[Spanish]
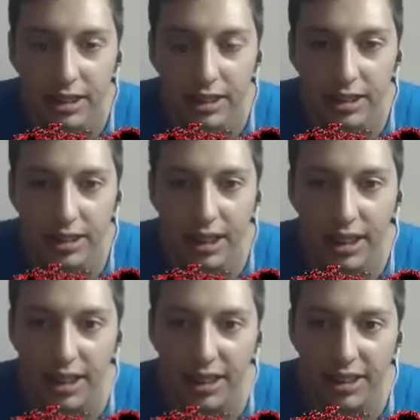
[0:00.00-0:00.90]
Strike
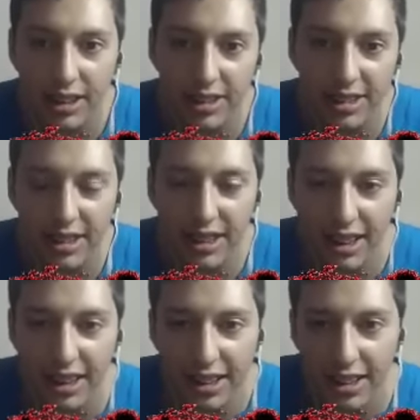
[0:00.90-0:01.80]
alert. Strike
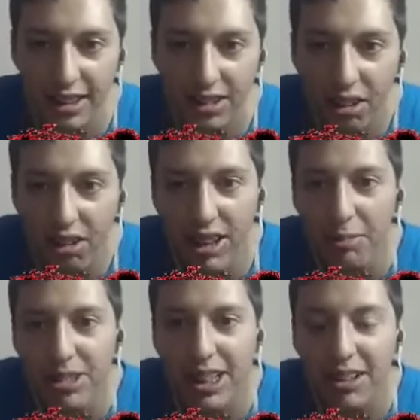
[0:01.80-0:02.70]
alert. No, y la
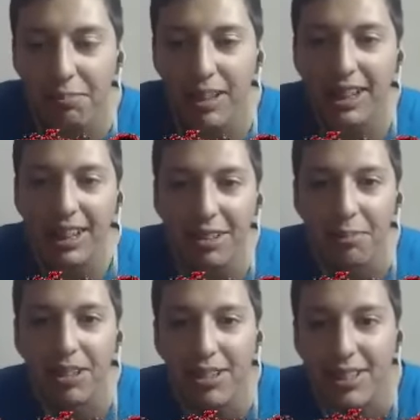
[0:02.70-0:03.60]
música no para, que es lo
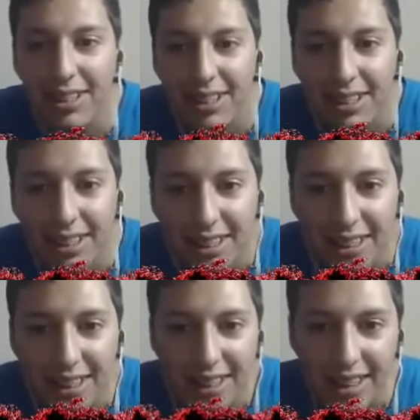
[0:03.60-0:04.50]
peor.
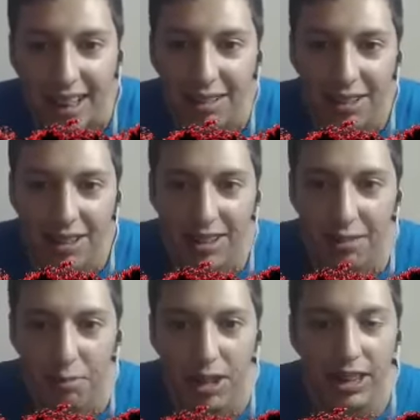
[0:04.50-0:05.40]
Ya.
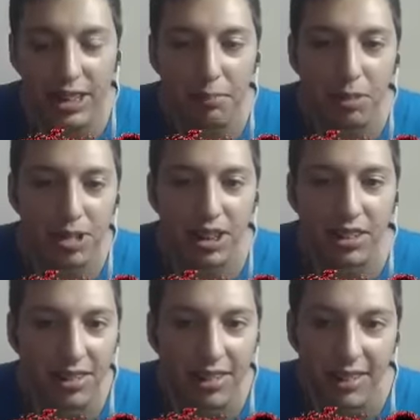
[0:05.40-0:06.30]
Muy así, pausando.